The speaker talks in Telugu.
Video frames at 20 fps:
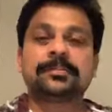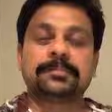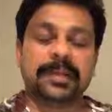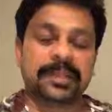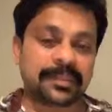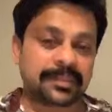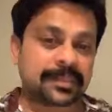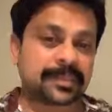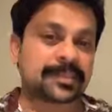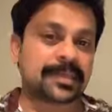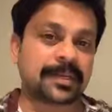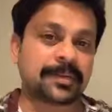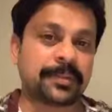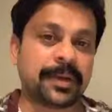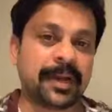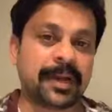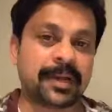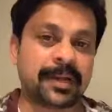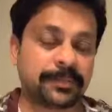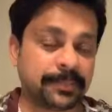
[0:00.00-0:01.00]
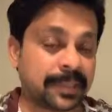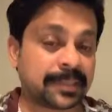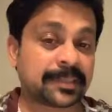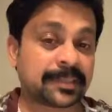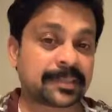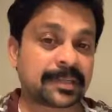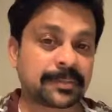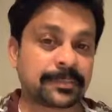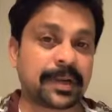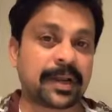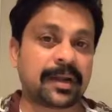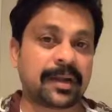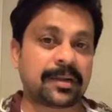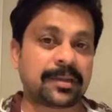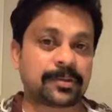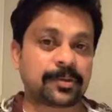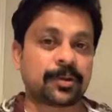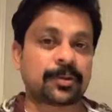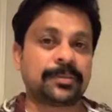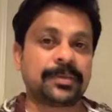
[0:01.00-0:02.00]
మంచి సినిమా అండి మంచి సినిమా
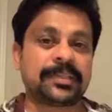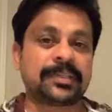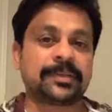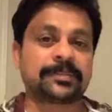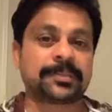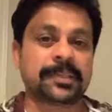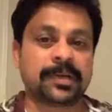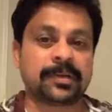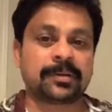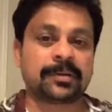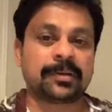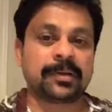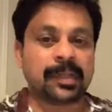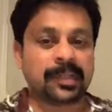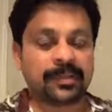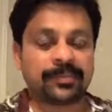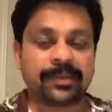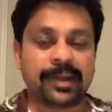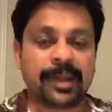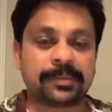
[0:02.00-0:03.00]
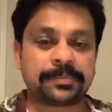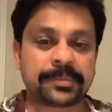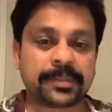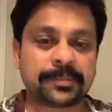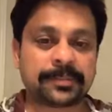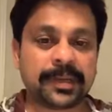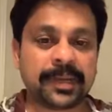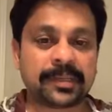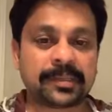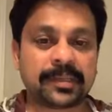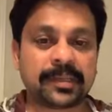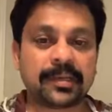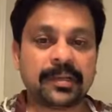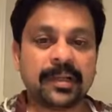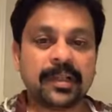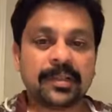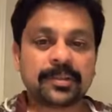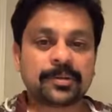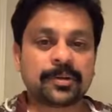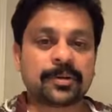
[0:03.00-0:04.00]
కాబట్టి చూడమని చెప్తా ఉన్నాను అదే ఫ్లాప్ సినిమా అయితే
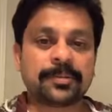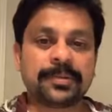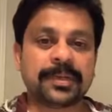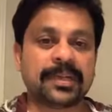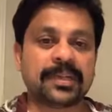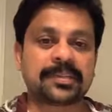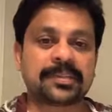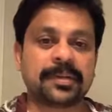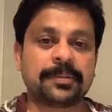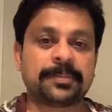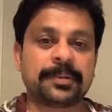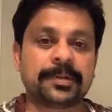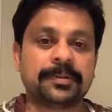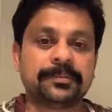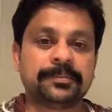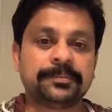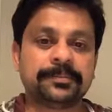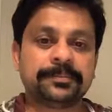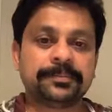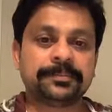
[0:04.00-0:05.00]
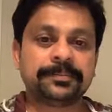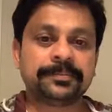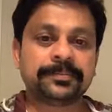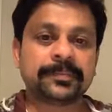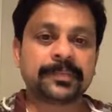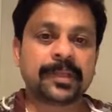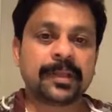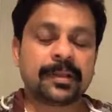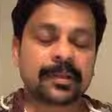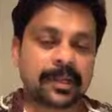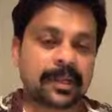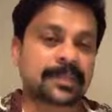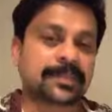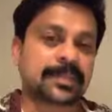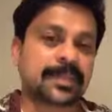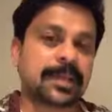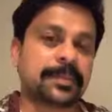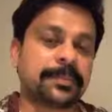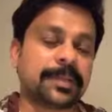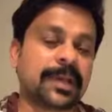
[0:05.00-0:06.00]
చూడమని నేను చెప్పను
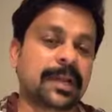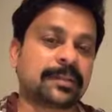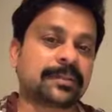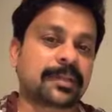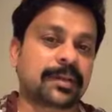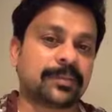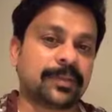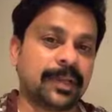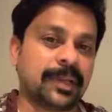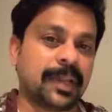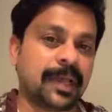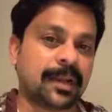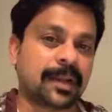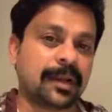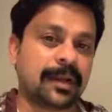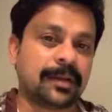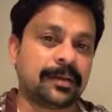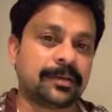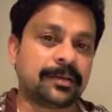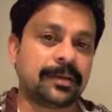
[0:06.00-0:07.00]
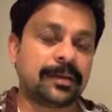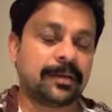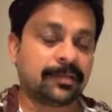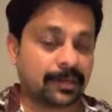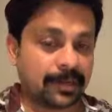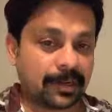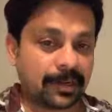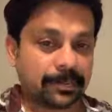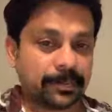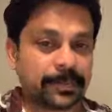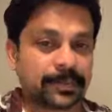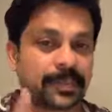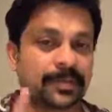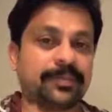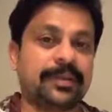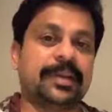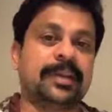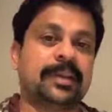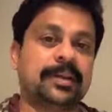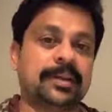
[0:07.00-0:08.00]
ఖచ్చితంగా మీరు అందరూ వెళ్ళారా వెళ్ళకపోతే
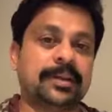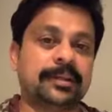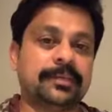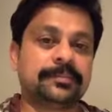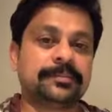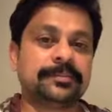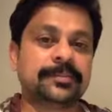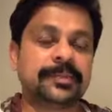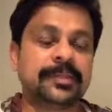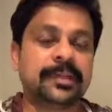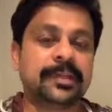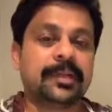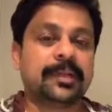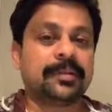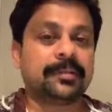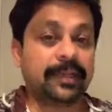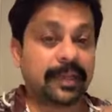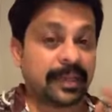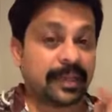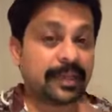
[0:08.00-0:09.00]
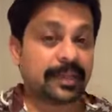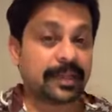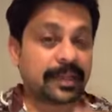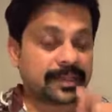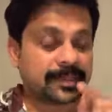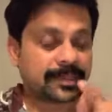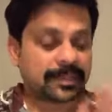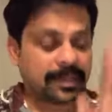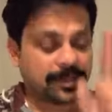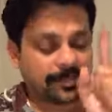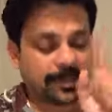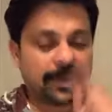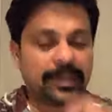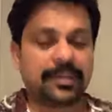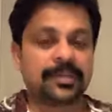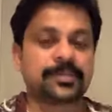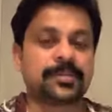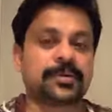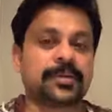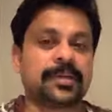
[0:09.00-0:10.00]
వెళ్ళండి వెళ్ళి నచ్చితే
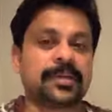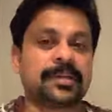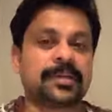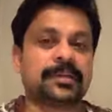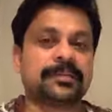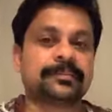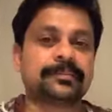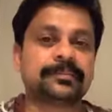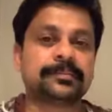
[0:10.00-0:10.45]
మళ్ళీ చూడండి